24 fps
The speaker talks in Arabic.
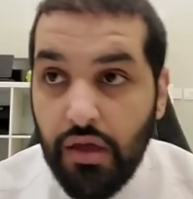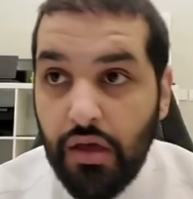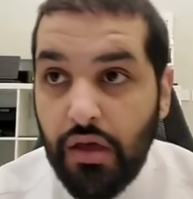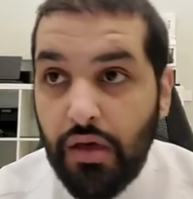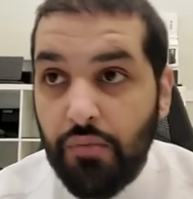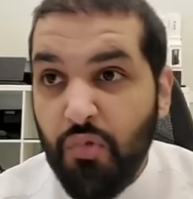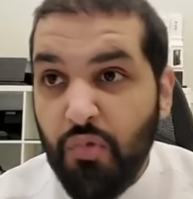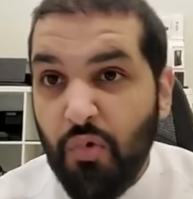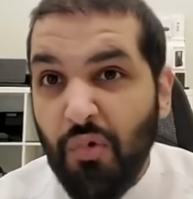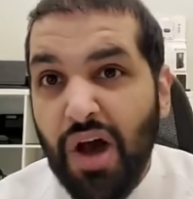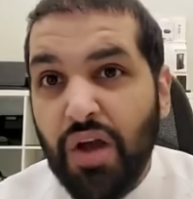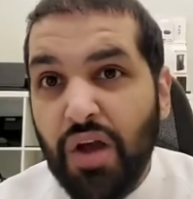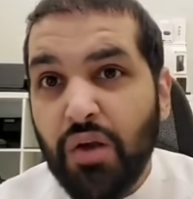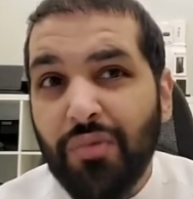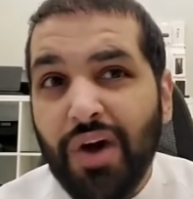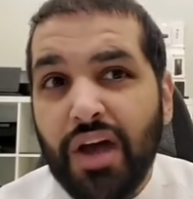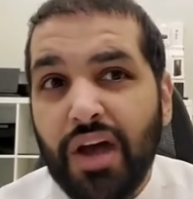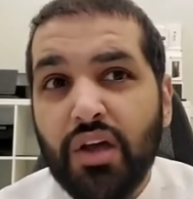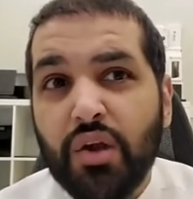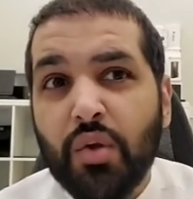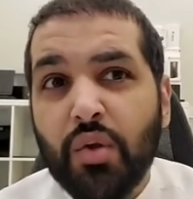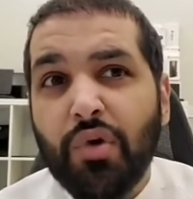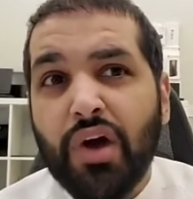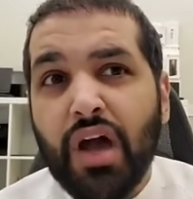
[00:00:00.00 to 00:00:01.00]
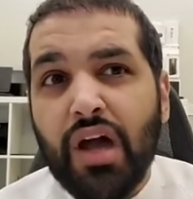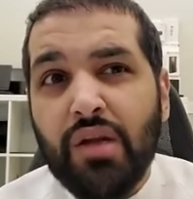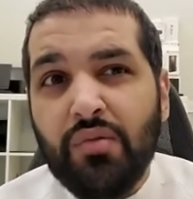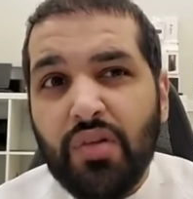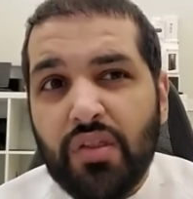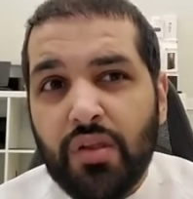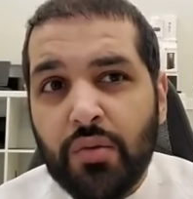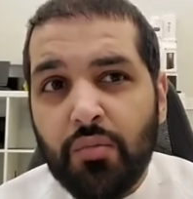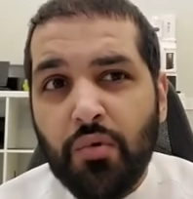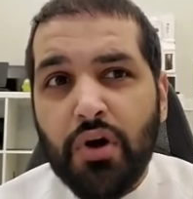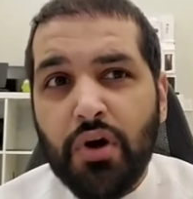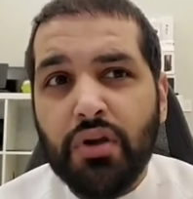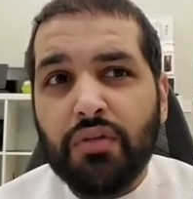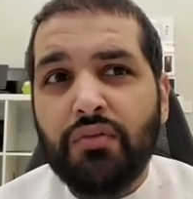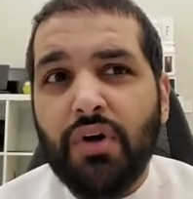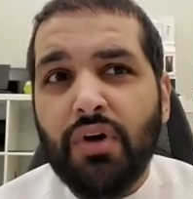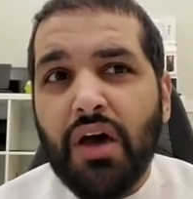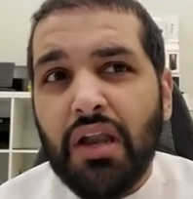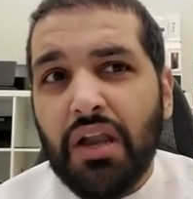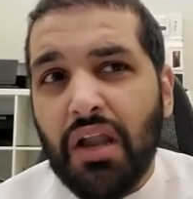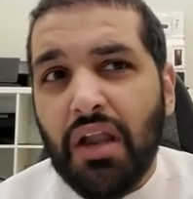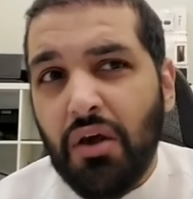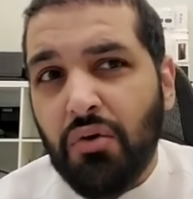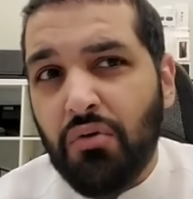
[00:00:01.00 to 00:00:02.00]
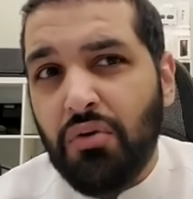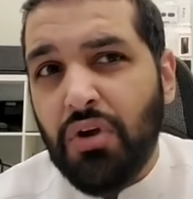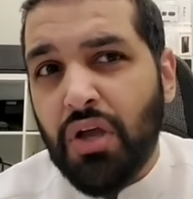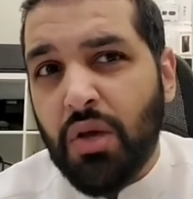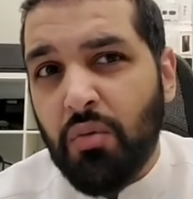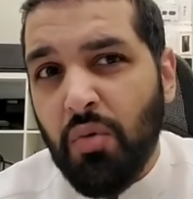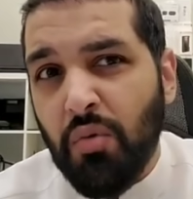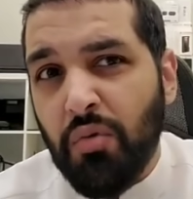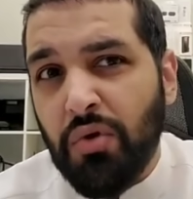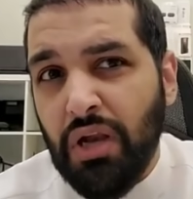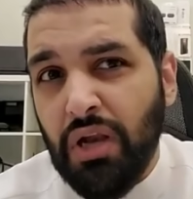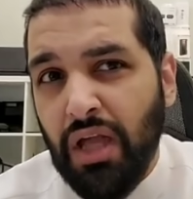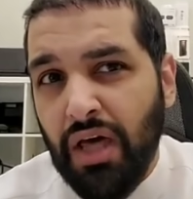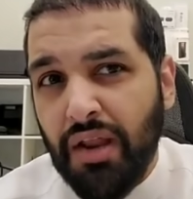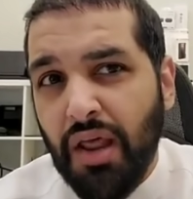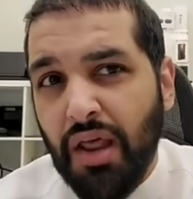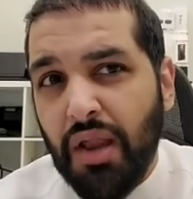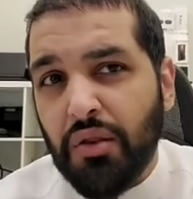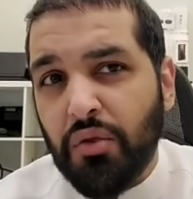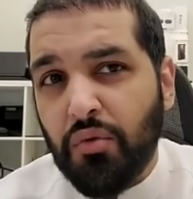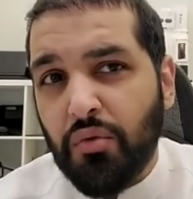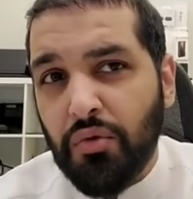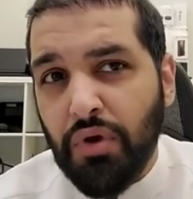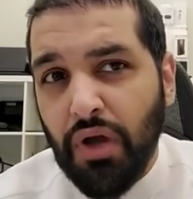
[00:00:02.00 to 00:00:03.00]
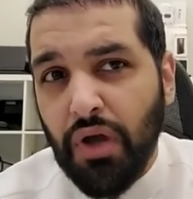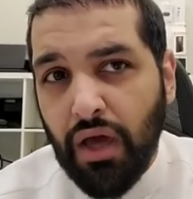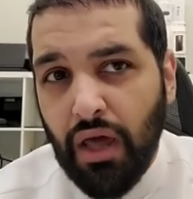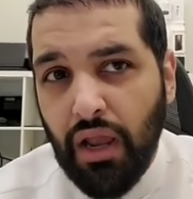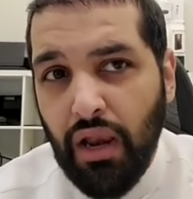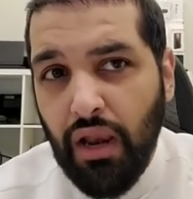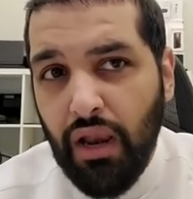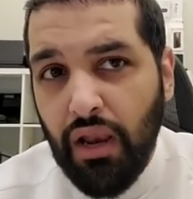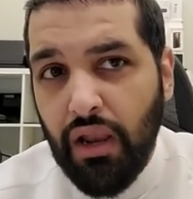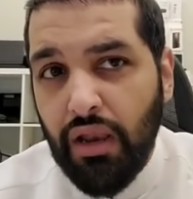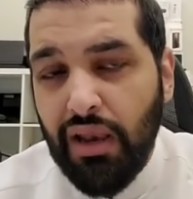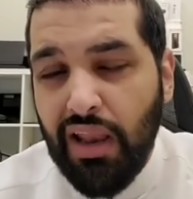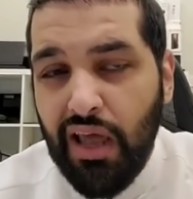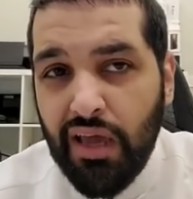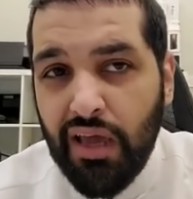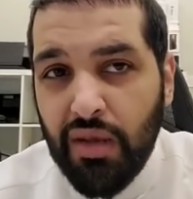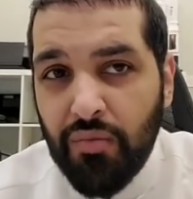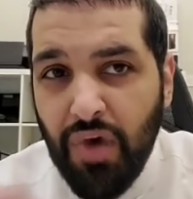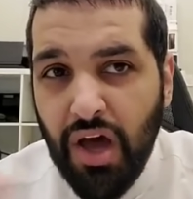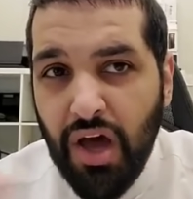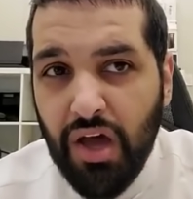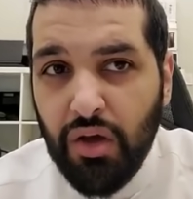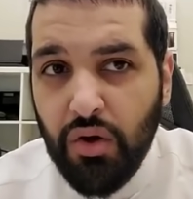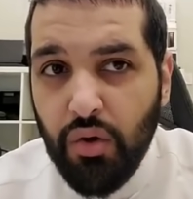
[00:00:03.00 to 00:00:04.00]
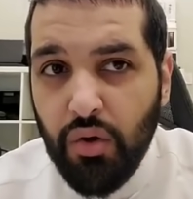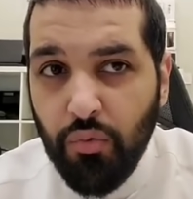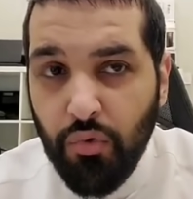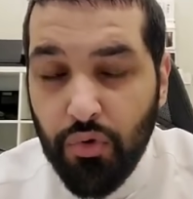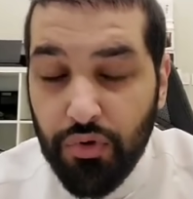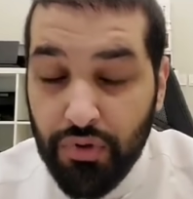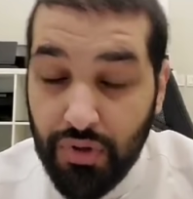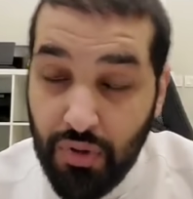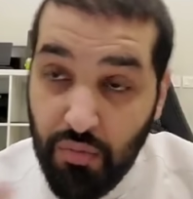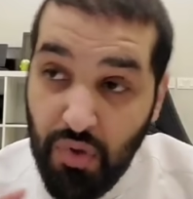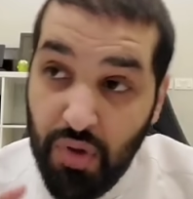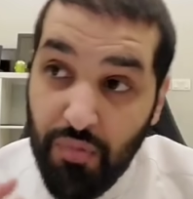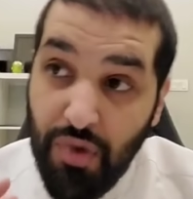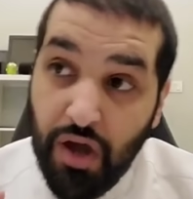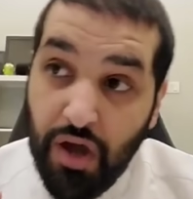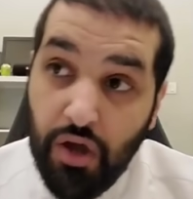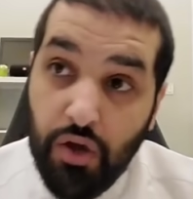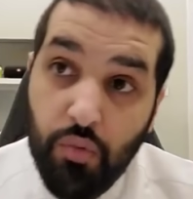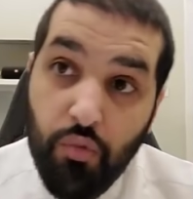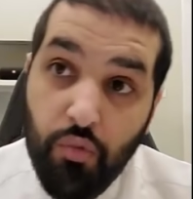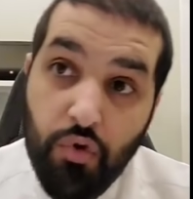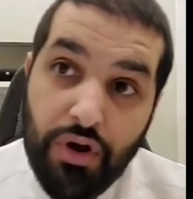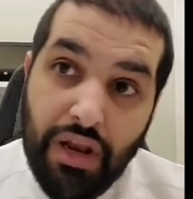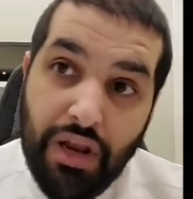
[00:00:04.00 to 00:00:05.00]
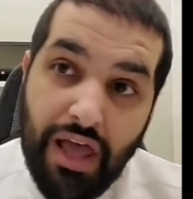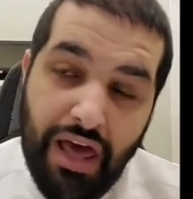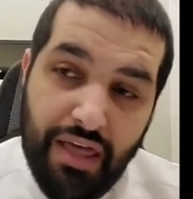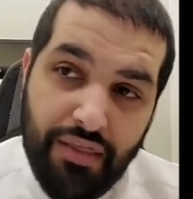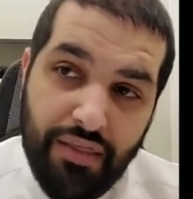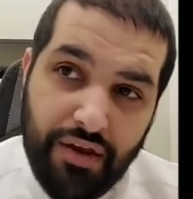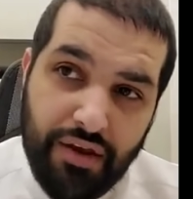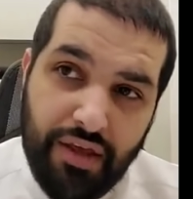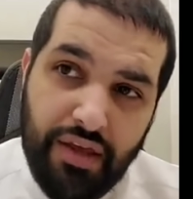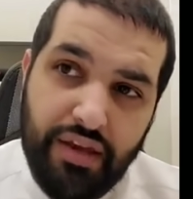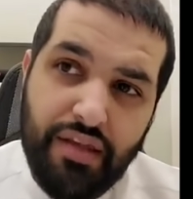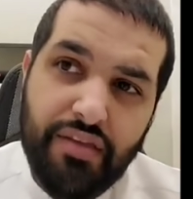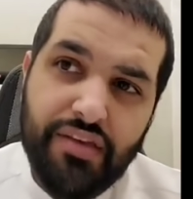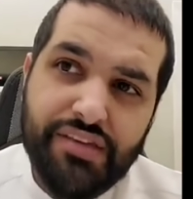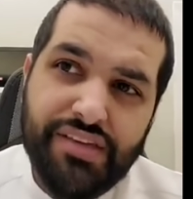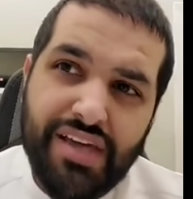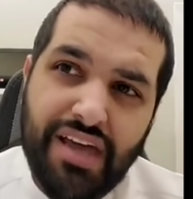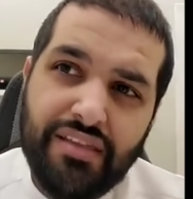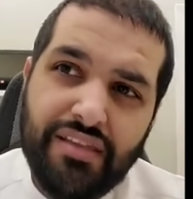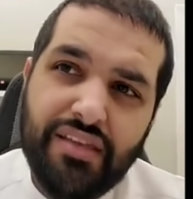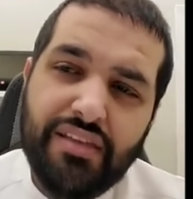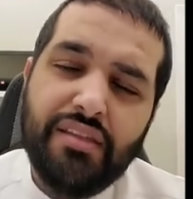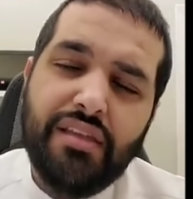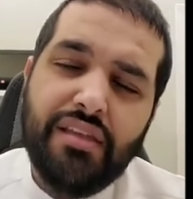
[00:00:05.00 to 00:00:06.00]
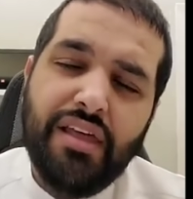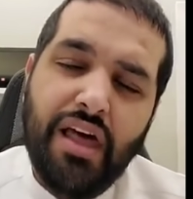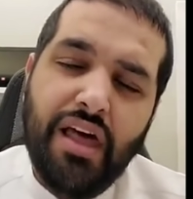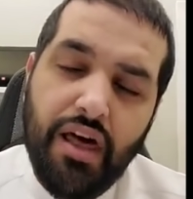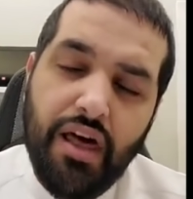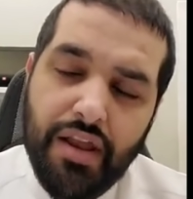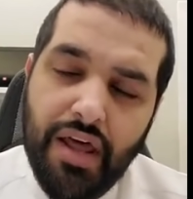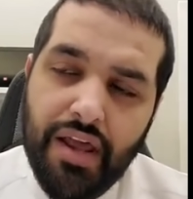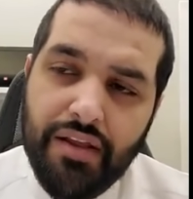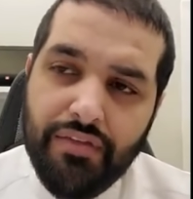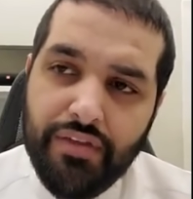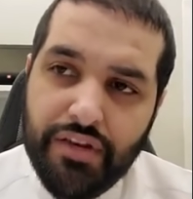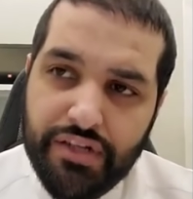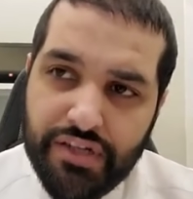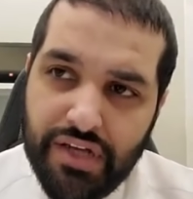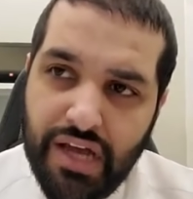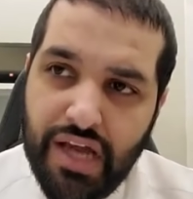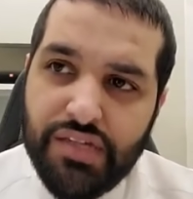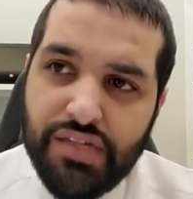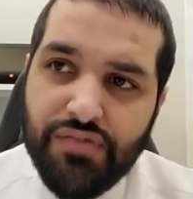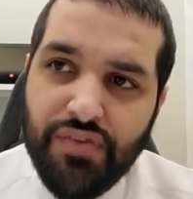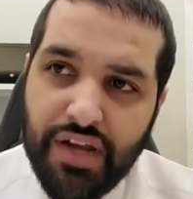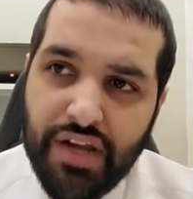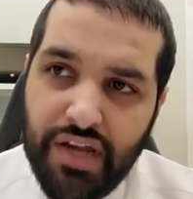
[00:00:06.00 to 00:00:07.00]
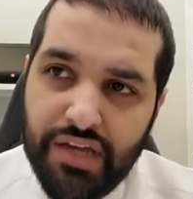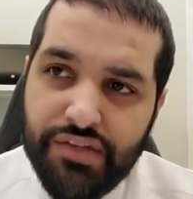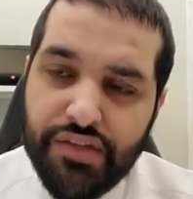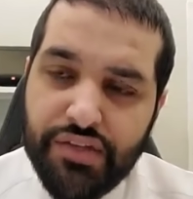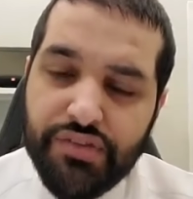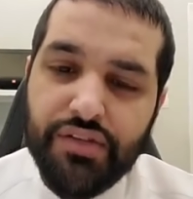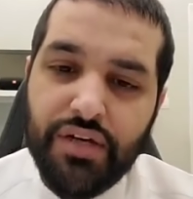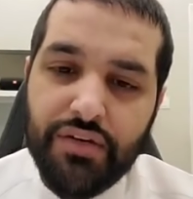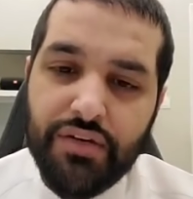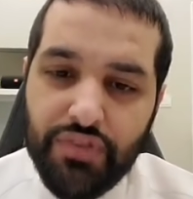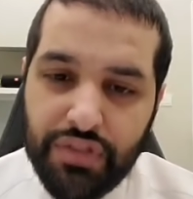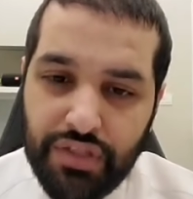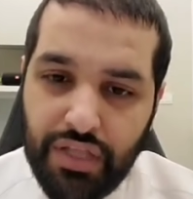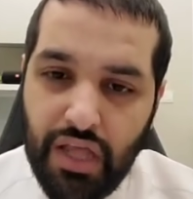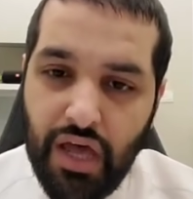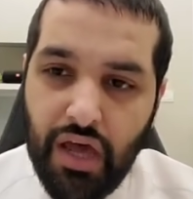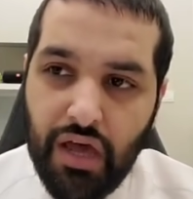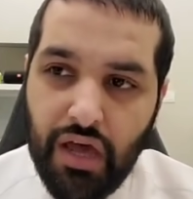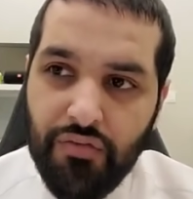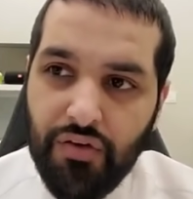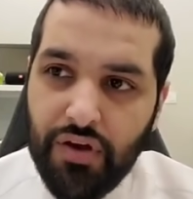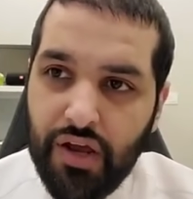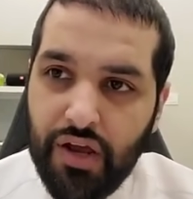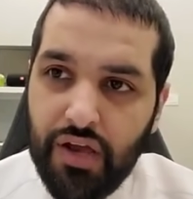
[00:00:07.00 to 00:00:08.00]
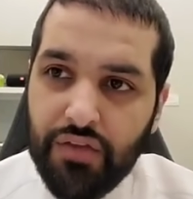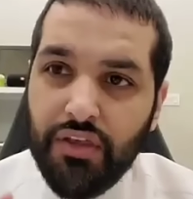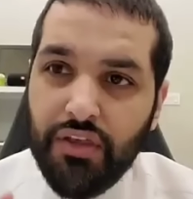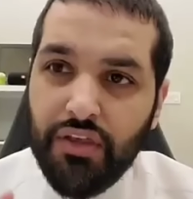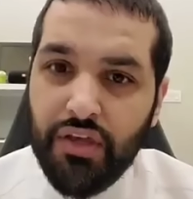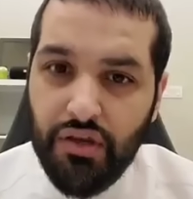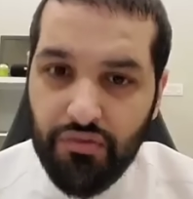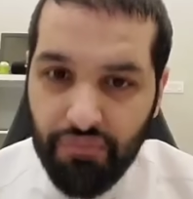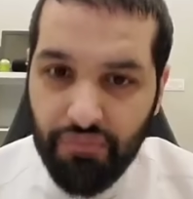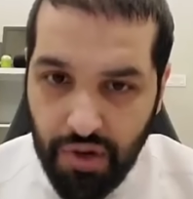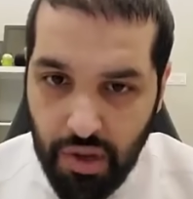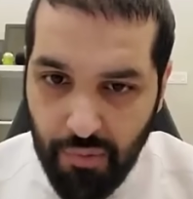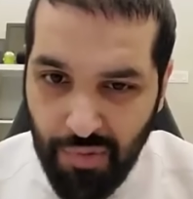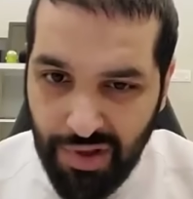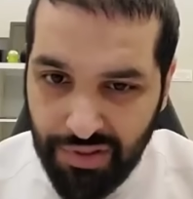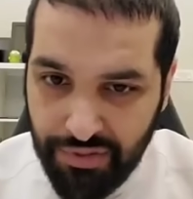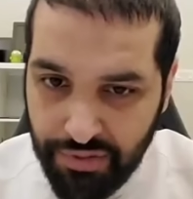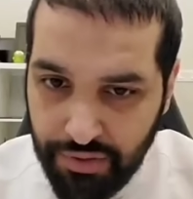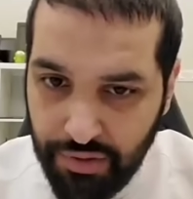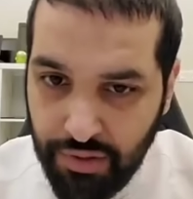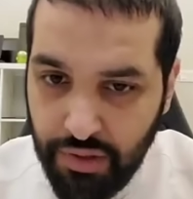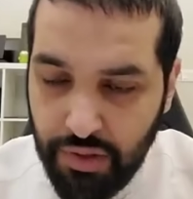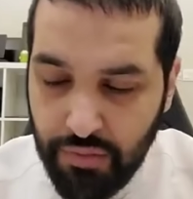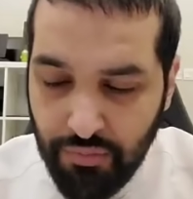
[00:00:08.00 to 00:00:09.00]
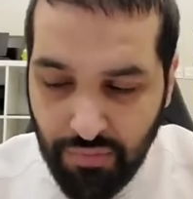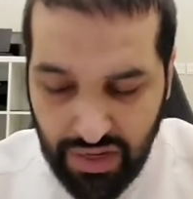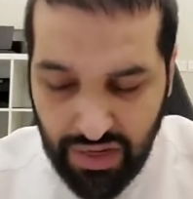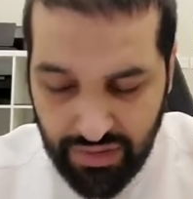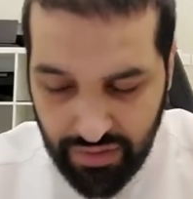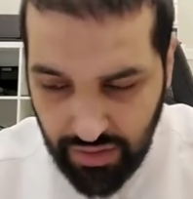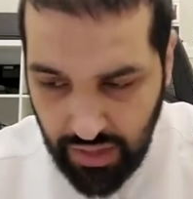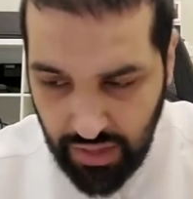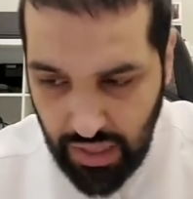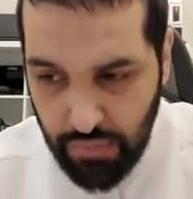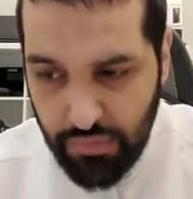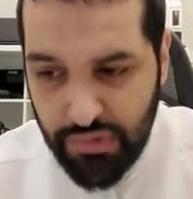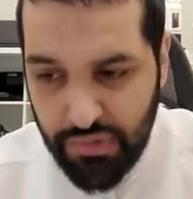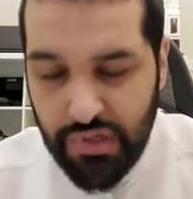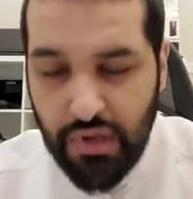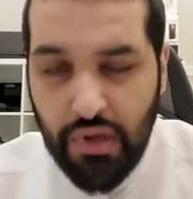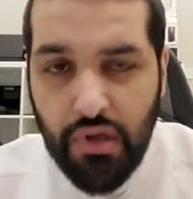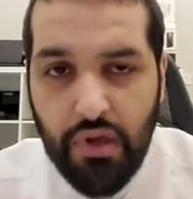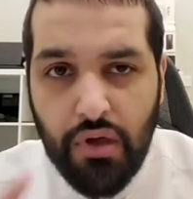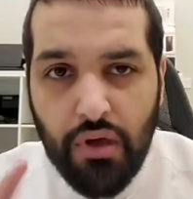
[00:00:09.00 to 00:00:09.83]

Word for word: بما انهم غيروا مكان المذر بورد فانا راح اقول لك ممكن الحراره تكون اقل لكن باقي الامور طبعا باقي الامور لها اثر يعني اذا زادت حراره الجهاز فراح يزيد صرف الطاقه فراح تطيح الفريمات مالت الجيمز